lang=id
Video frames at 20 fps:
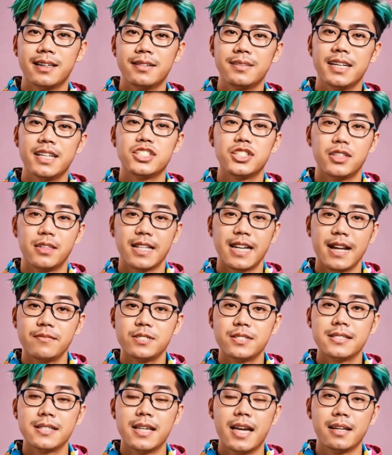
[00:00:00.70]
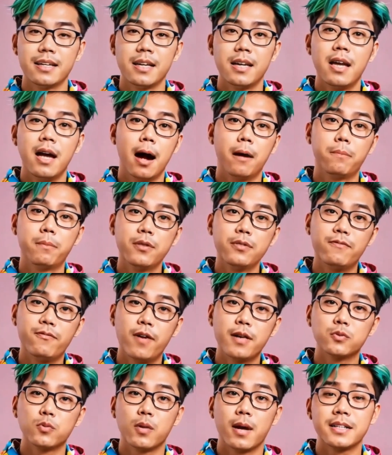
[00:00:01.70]
Assalamualaikum warahmatullahi
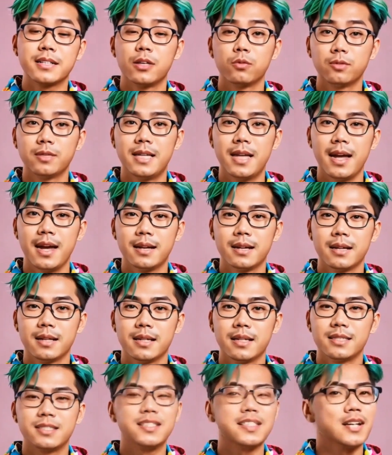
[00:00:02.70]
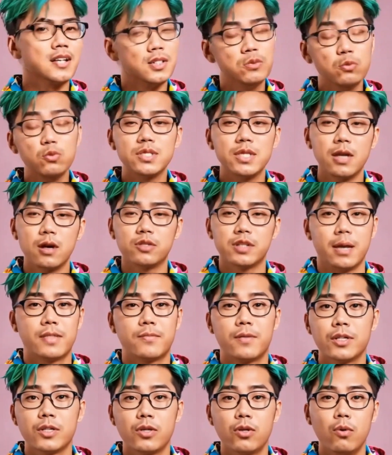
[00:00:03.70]
wabarakatuh Berjumpa kembali dengan
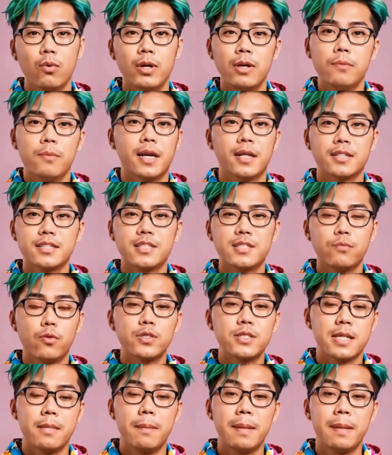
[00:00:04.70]
Motor Motif